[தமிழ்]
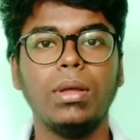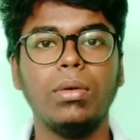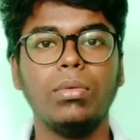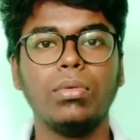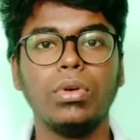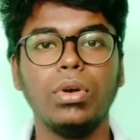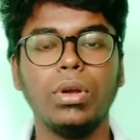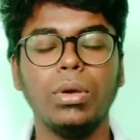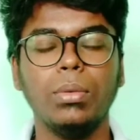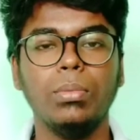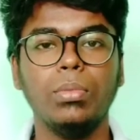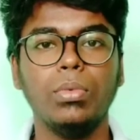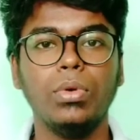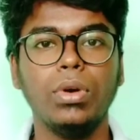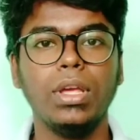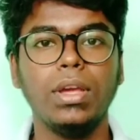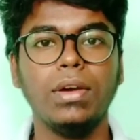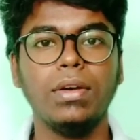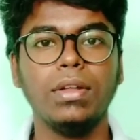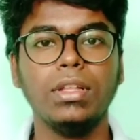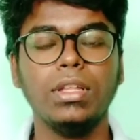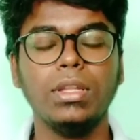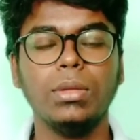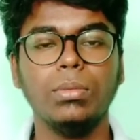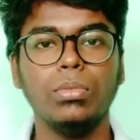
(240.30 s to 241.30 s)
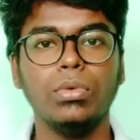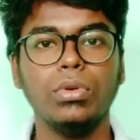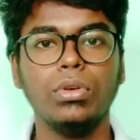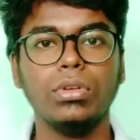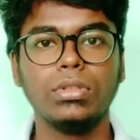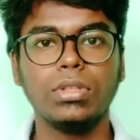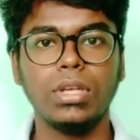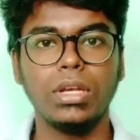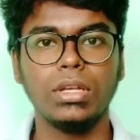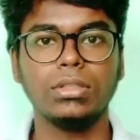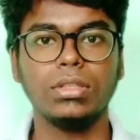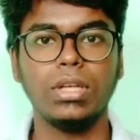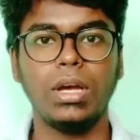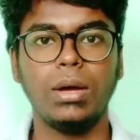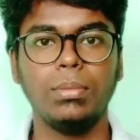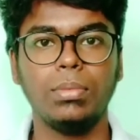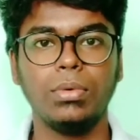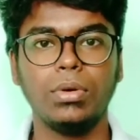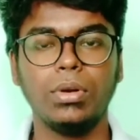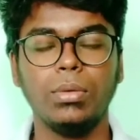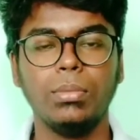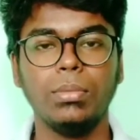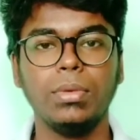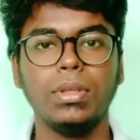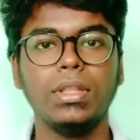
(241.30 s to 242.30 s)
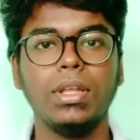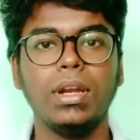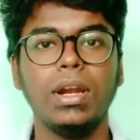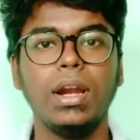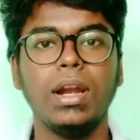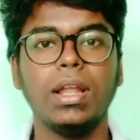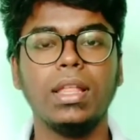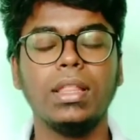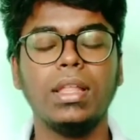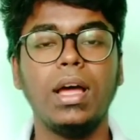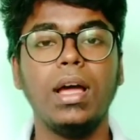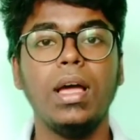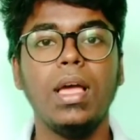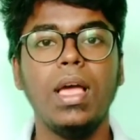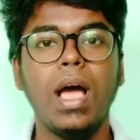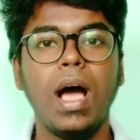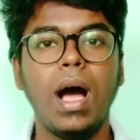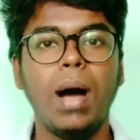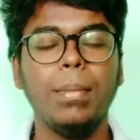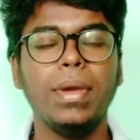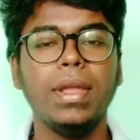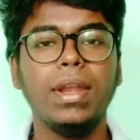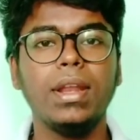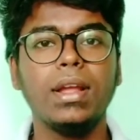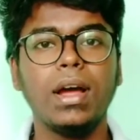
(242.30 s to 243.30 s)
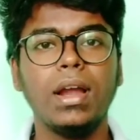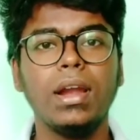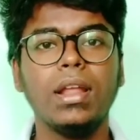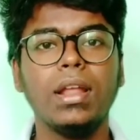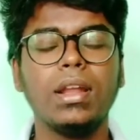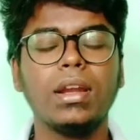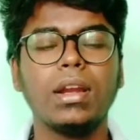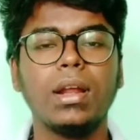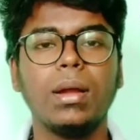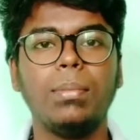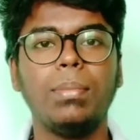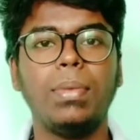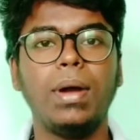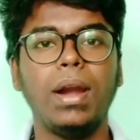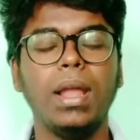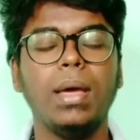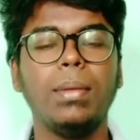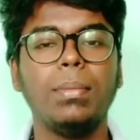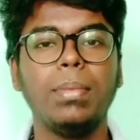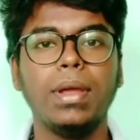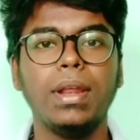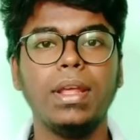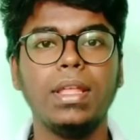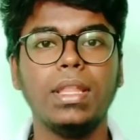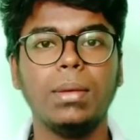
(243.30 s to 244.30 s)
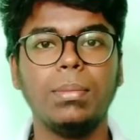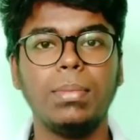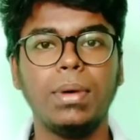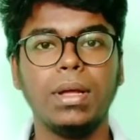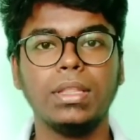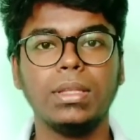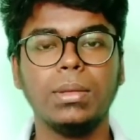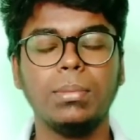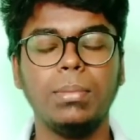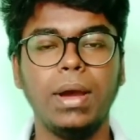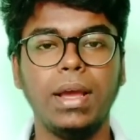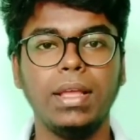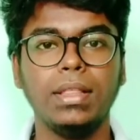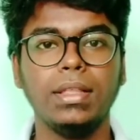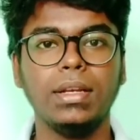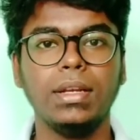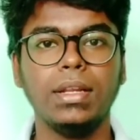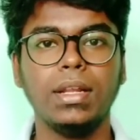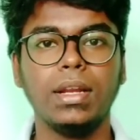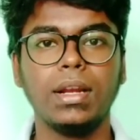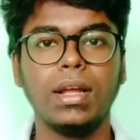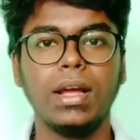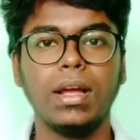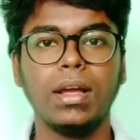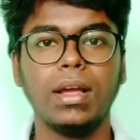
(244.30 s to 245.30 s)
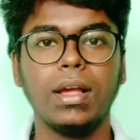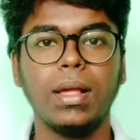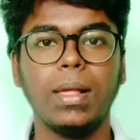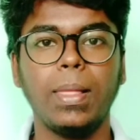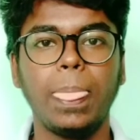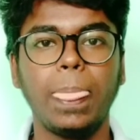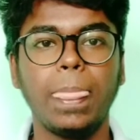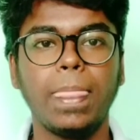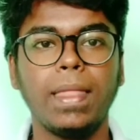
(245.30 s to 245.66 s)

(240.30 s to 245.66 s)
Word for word: தான் உங்களுடைய மூளையை வந்து இது முழுசாக சாப்பிட்ரும் இதனால தான் அமெரிக்காவில் இருக்க பல பேர் இதை பார்த்து பயந்துட்டு இருக்காங்க